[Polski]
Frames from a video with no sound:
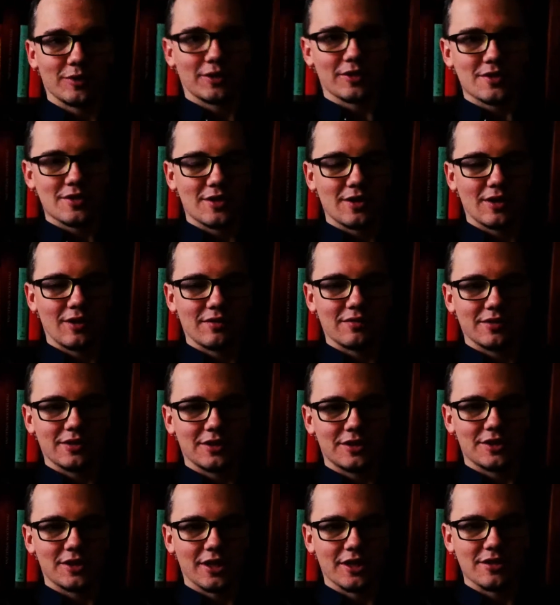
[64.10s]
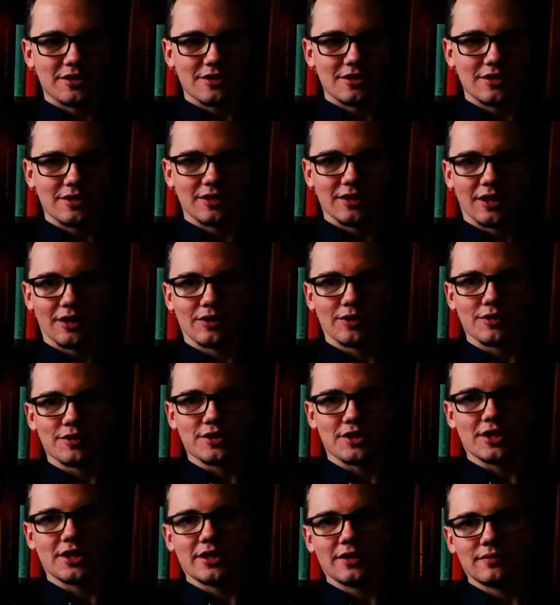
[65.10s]
motocyklowych, część z nich na
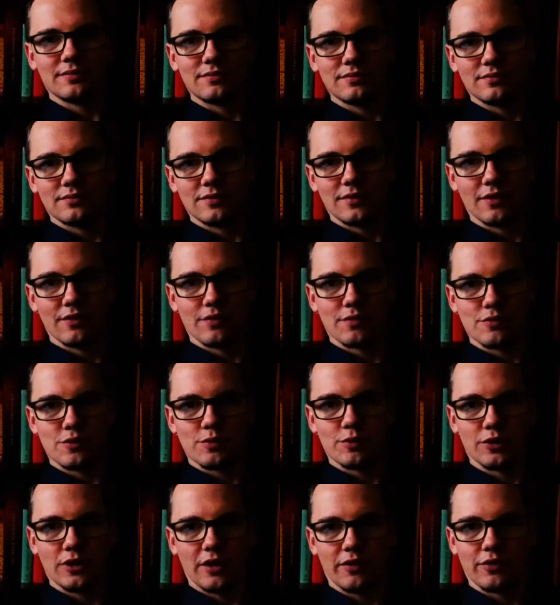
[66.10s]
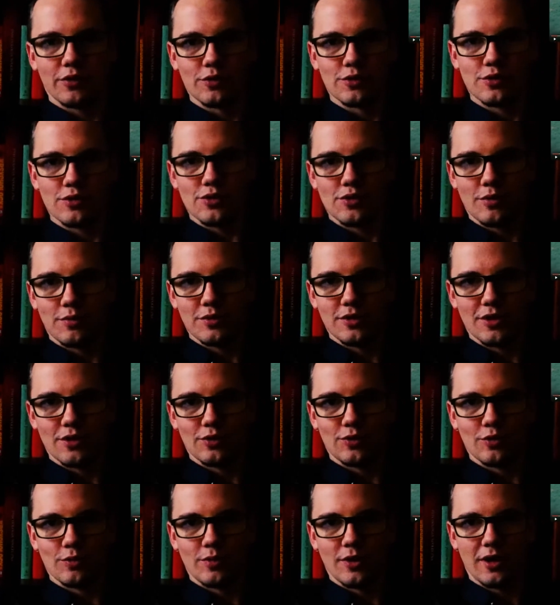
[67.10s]
torze. Nie wiem, czy potrafię już to zrobić na
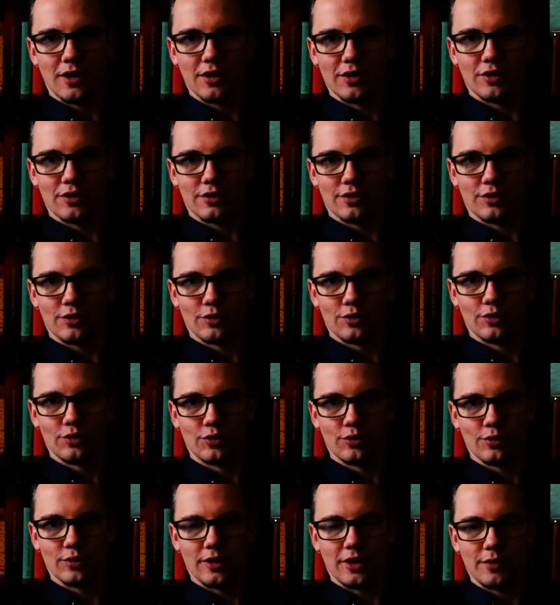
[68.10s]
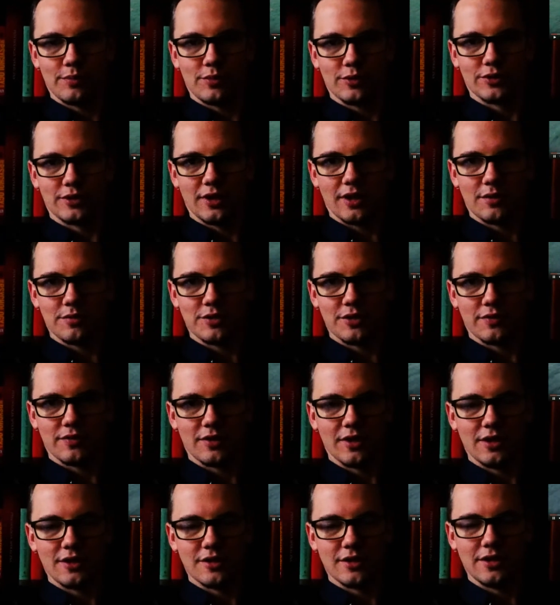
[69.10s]
YouTubie, ale tutaj postaram się
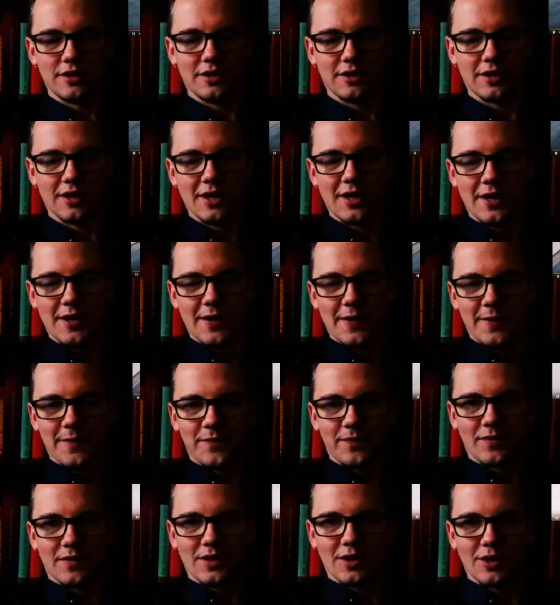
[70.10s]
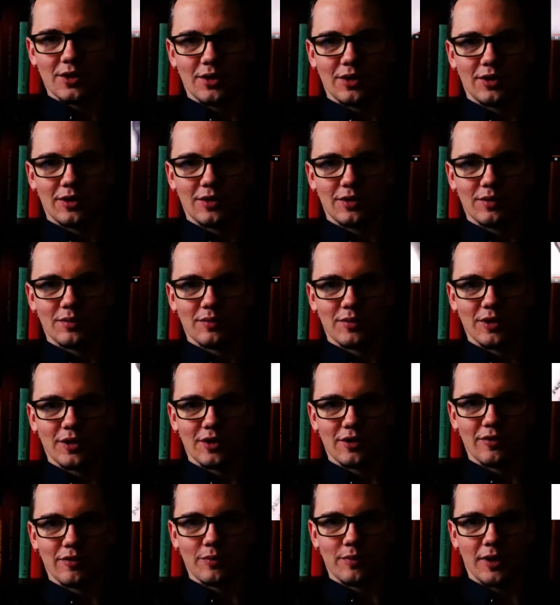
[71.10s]
wkleić link do
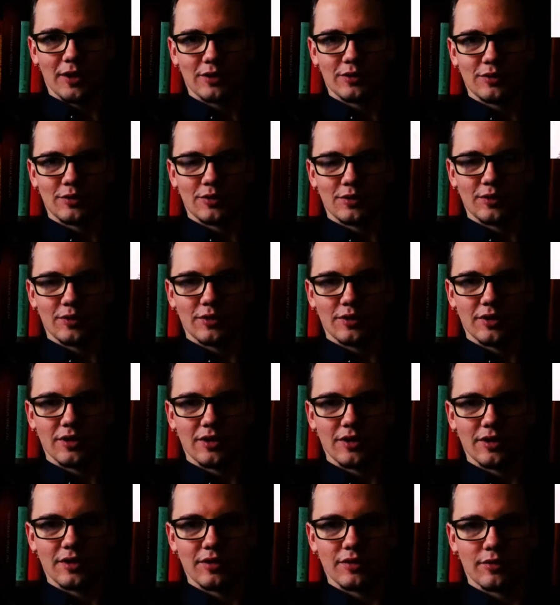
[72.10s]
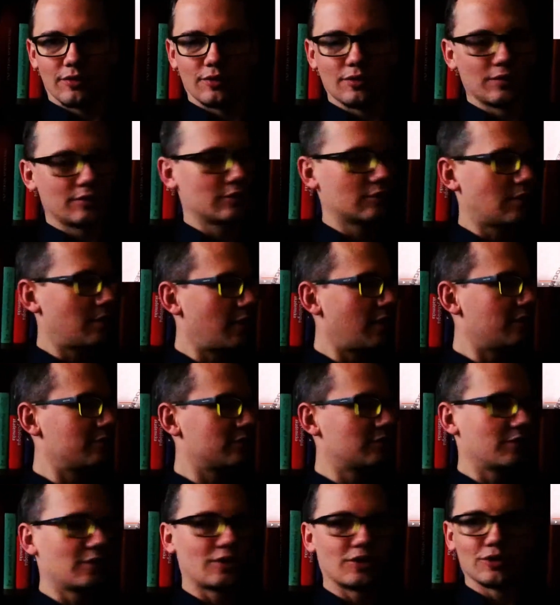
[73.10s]
mojego wypadku, e, w którym
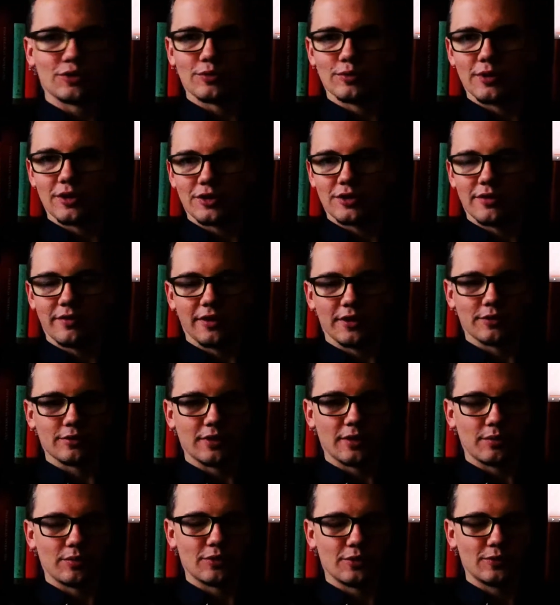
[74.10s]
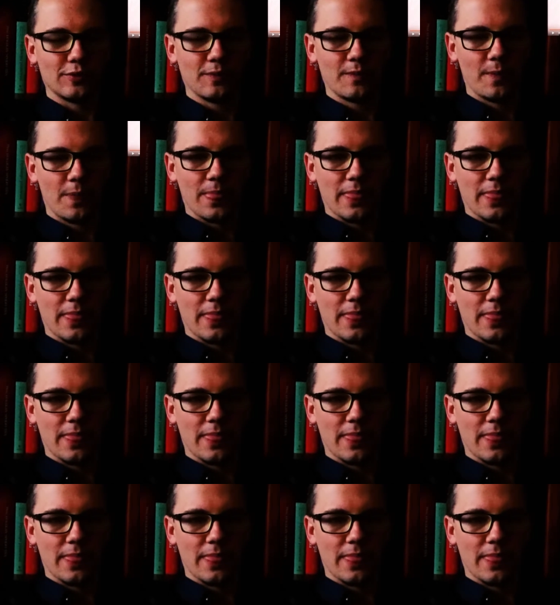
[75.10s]
złamałem sobie kość łódeczkowatą na pół.